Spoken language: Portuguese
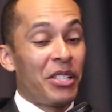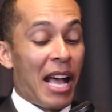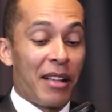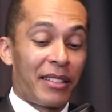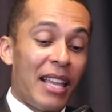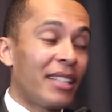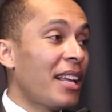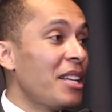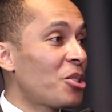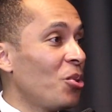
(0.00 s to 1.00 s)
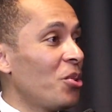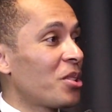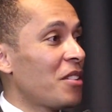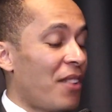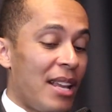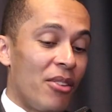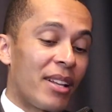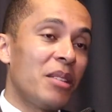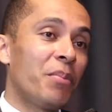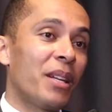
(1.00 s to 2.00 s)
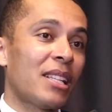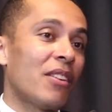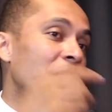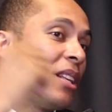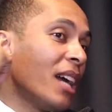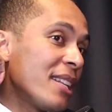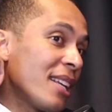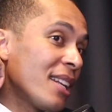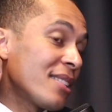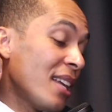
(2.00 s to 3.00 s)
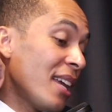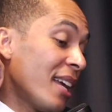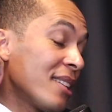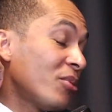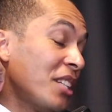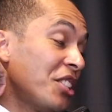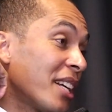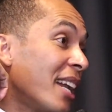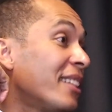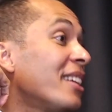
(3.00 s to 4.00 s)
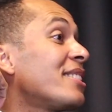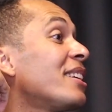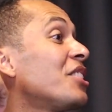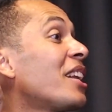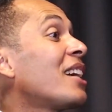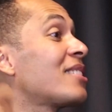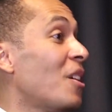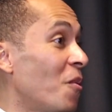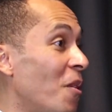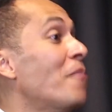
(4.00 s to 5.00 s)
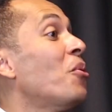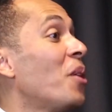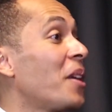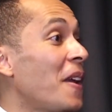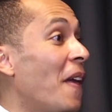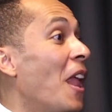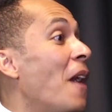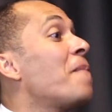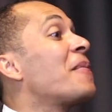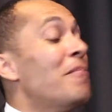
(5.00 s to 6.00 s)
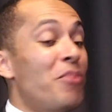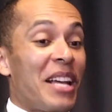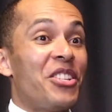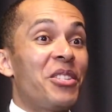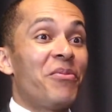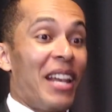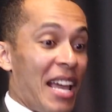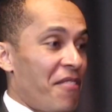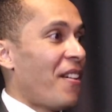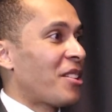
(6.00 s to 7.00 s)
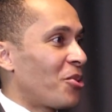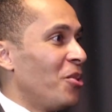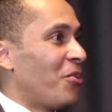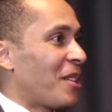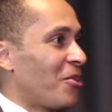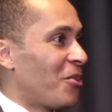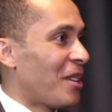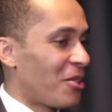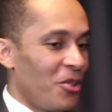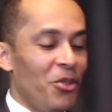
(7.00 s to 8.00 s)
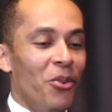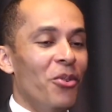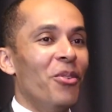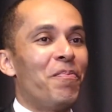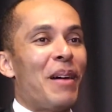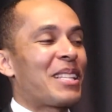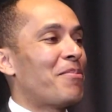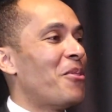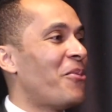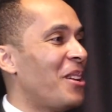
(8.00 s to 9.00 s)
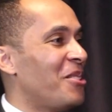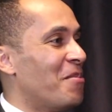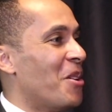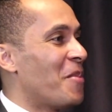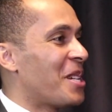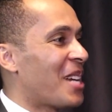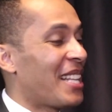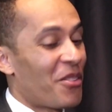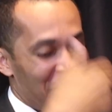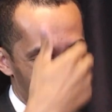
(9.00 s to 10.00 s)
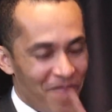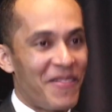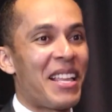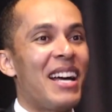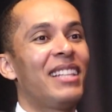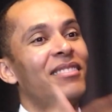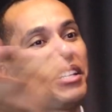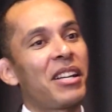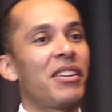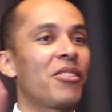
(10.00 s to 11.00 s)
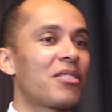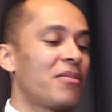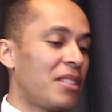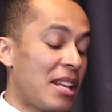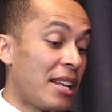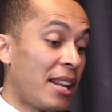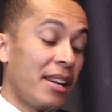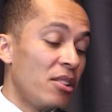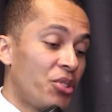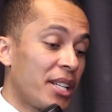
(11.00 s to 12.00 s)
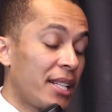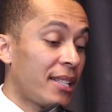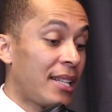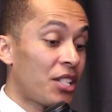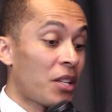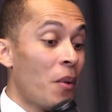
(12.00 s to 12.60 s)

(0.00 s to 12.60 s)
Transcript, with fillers: Tem, tem, estudos que falam que as empresas familiares elas, têm, elas não têm chegado à terceira geração. Por quê? Por quê? Porque hum. a gente vai lá e faz tudo, faz tudo, faz tudo, passa por filho de mão beijada, Sabe nada. nada. O é negócio nada, nem chega na terceira geração.